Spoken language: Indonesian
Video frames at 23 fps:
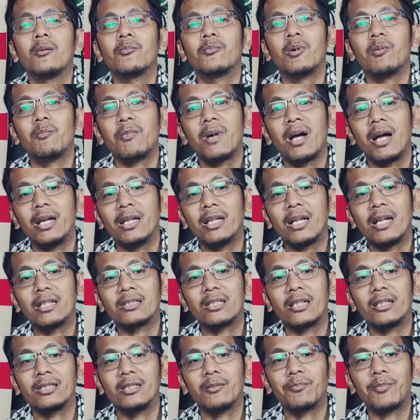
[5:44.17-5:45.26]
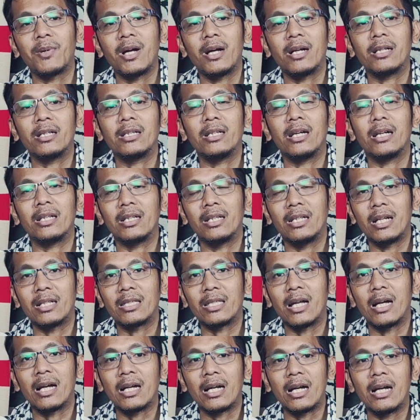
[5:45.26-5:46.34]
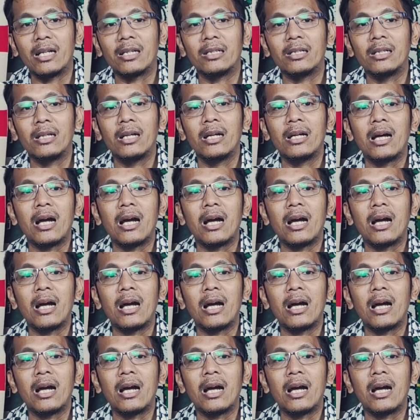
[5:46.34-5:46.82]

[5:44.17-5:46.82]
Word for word: pemain asal Jepang yang didatangkan,